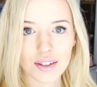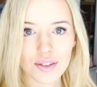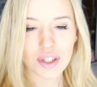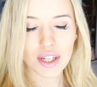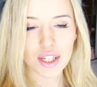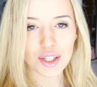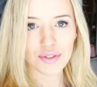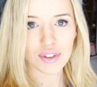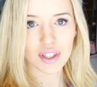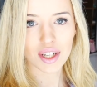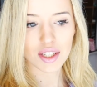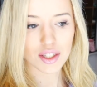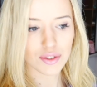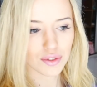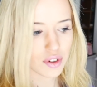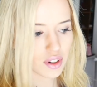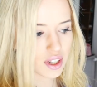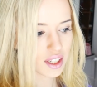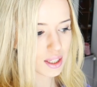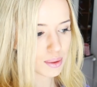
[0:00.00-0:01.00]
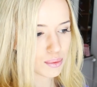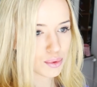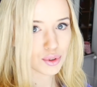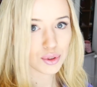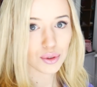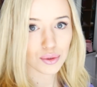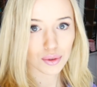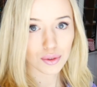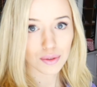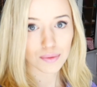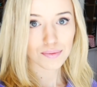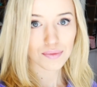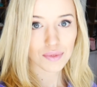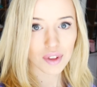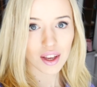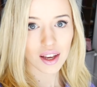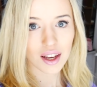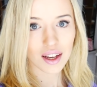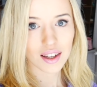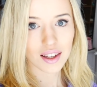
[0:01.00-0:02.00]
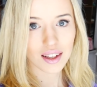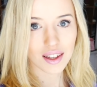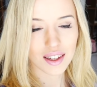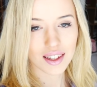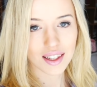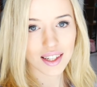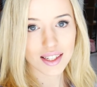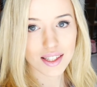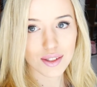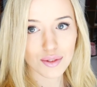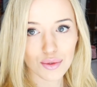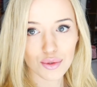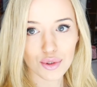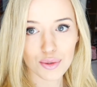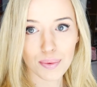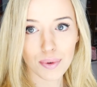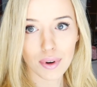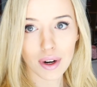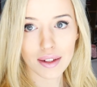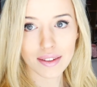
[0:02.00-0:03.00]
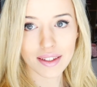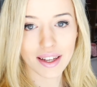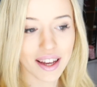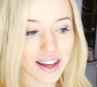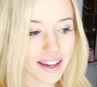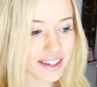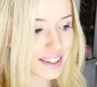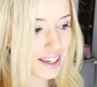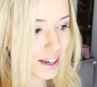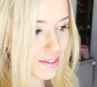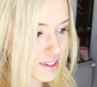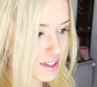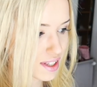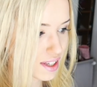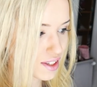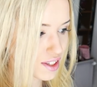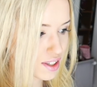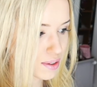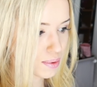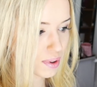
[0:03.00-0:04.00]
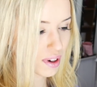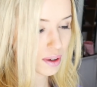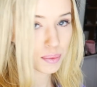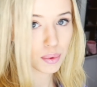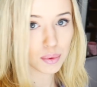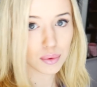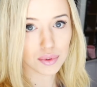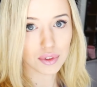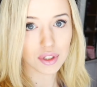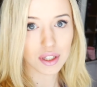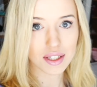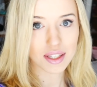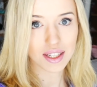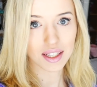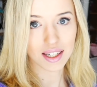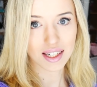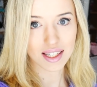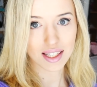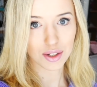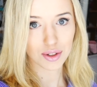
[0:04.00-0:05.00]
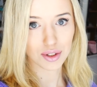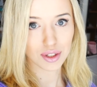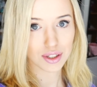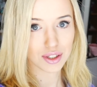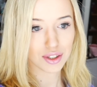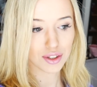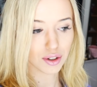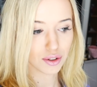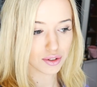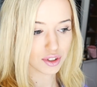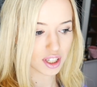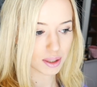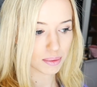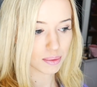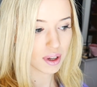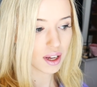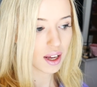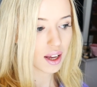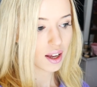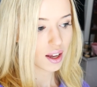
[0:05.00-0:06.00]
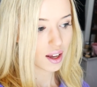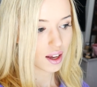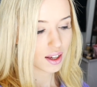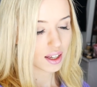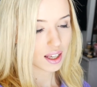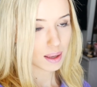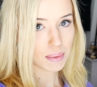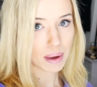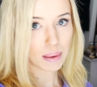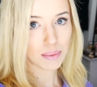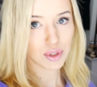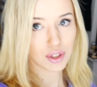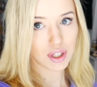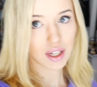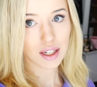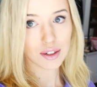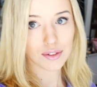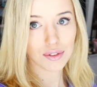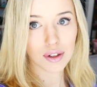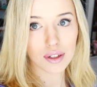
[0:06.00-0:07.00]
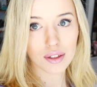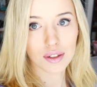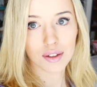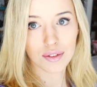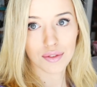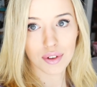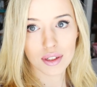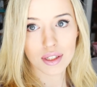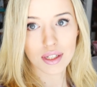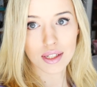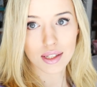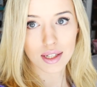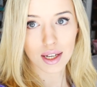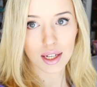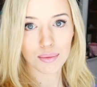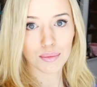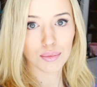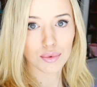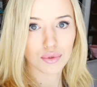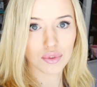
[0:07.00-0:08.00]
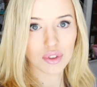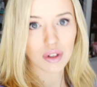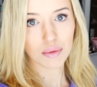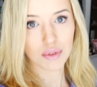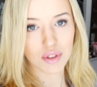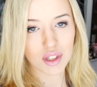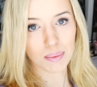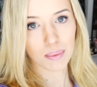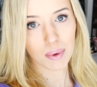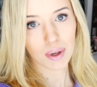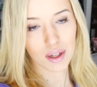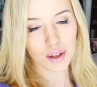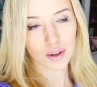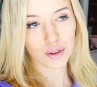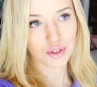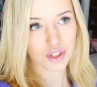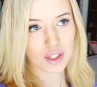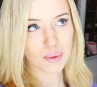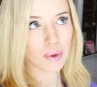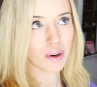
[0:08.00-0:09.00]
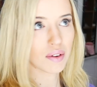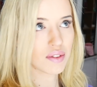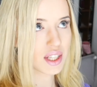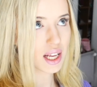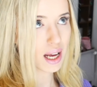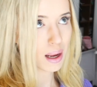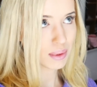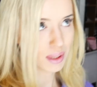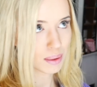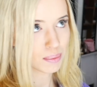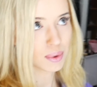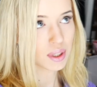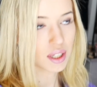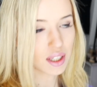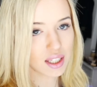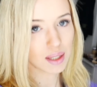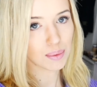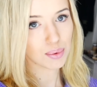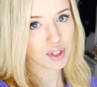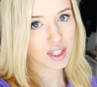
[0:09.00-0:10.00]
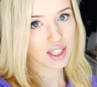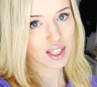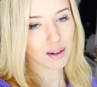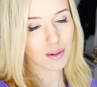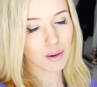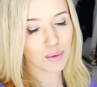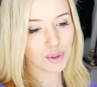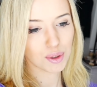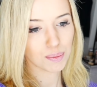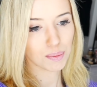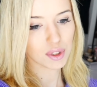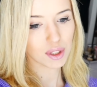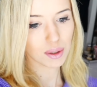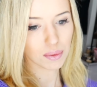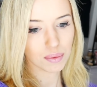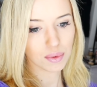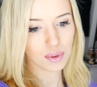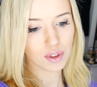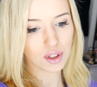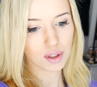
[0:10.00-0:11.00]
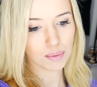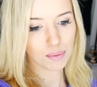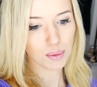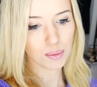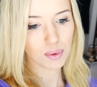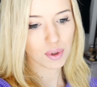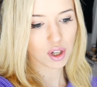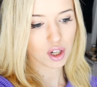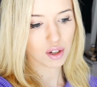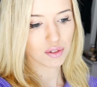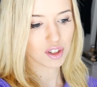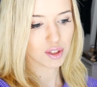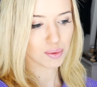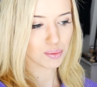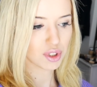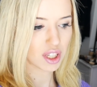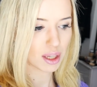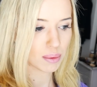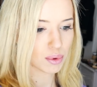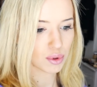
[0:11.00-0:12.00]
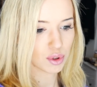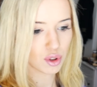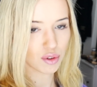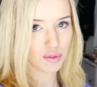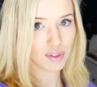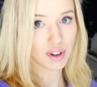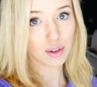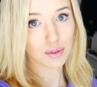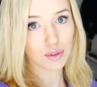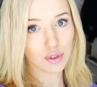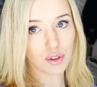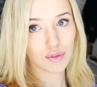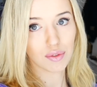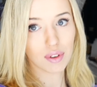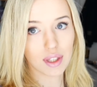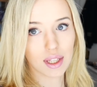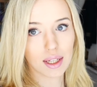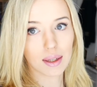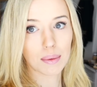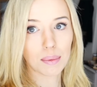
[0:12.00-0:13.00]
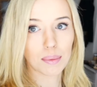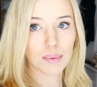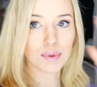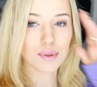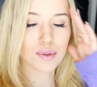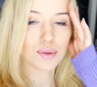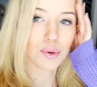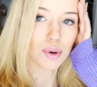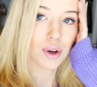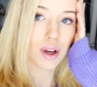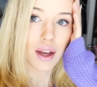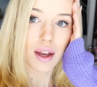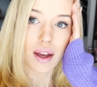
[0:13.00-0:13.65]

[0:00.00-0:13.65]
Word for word: Cześć, witajcie w kolejnym dniu. E, jest już poranek, a w zasadzie prawie południe, jest 11.48. Ja miałam gdzieś tak rwany sen, budziłam się co parę godzin, sprawdzałam te pliki, przestało mi się potem e, publikować, musiałam od nowa, od nowa i tak po prostu...